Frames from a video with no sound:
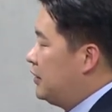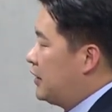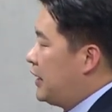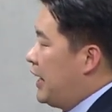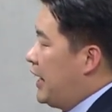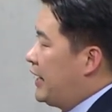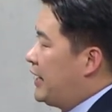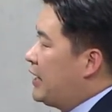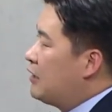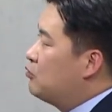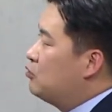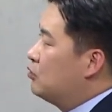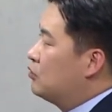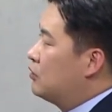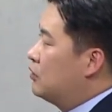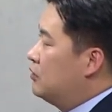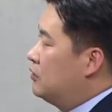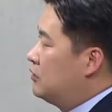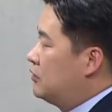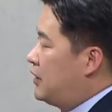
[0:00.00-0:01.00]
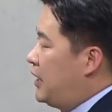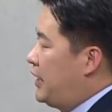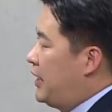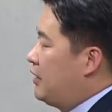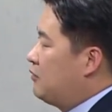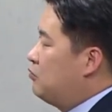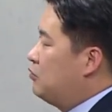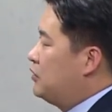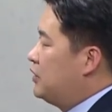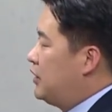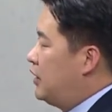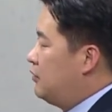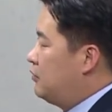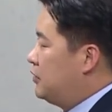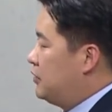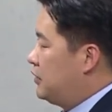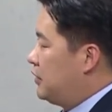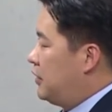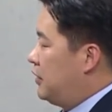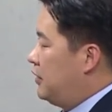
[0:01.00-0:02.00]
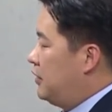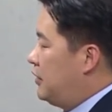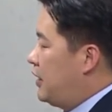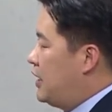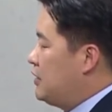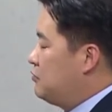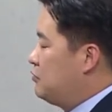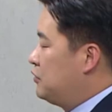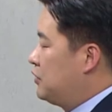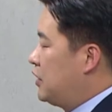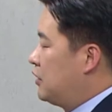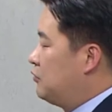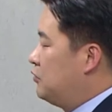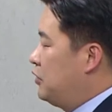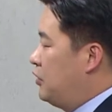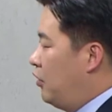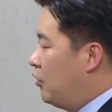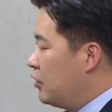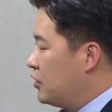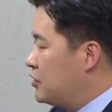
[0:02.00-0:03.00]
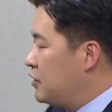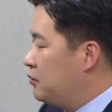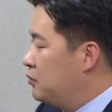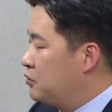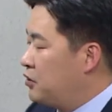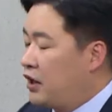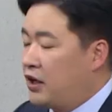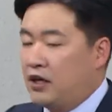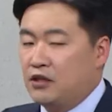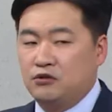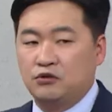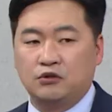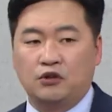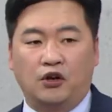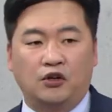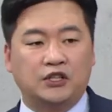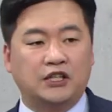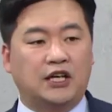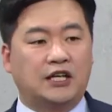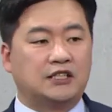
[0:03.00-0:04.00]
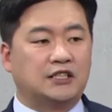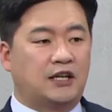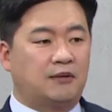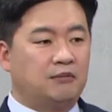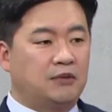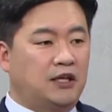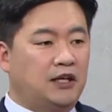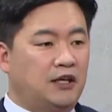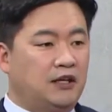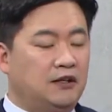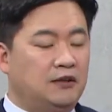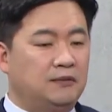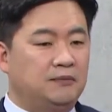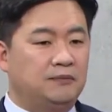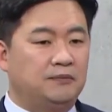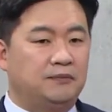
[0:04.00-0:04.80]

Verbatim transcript: 가락국 가락국이라고 이렇게 할 수 있겠고 여기서부터 해가지고 어디까지 갑니까?